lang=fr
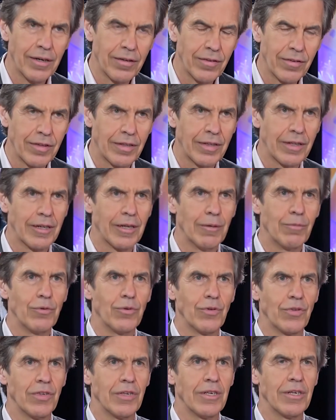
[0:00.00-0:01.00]
La Cité de la
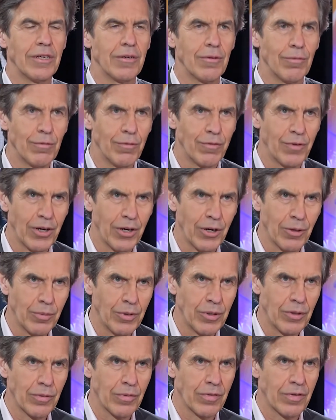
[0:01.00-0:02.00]
musique, ouverte en
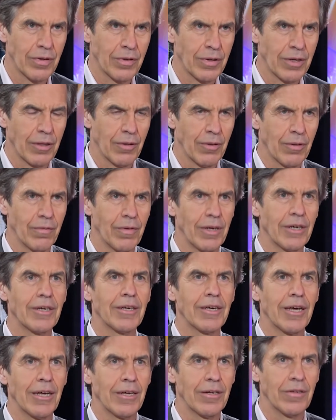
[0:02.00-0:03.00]

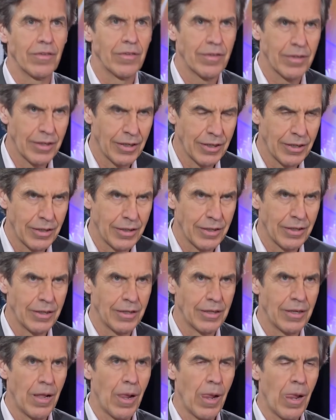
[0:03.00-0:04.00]
1995, qui a
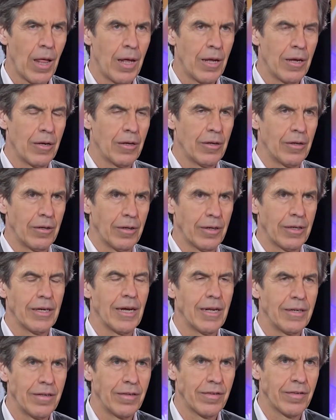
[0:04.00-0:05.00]
été euh,
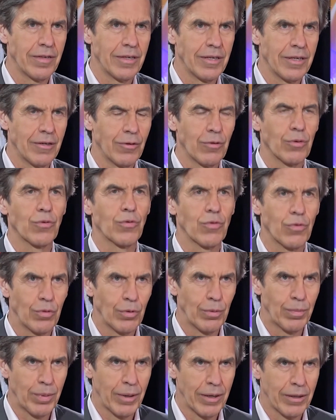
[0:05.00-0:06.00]
réalisée,
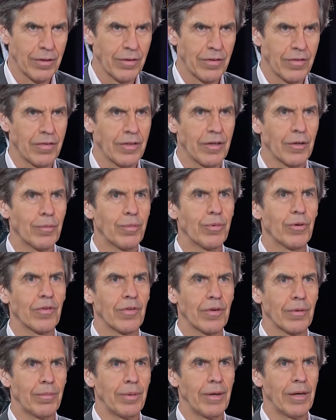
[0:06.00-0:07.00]
conçue par Christian
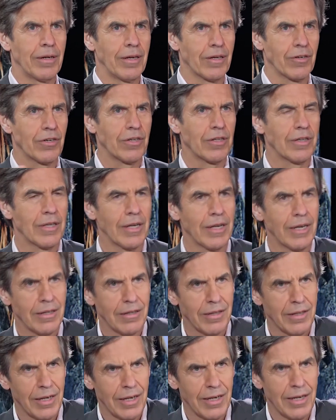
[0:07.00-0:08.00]
de
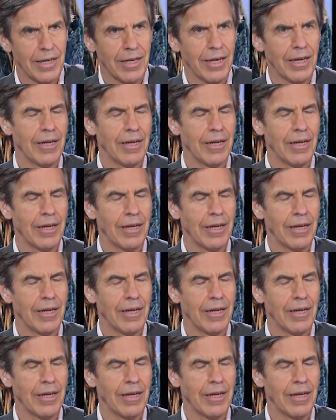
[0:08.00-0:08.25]
l'architecte, mhm.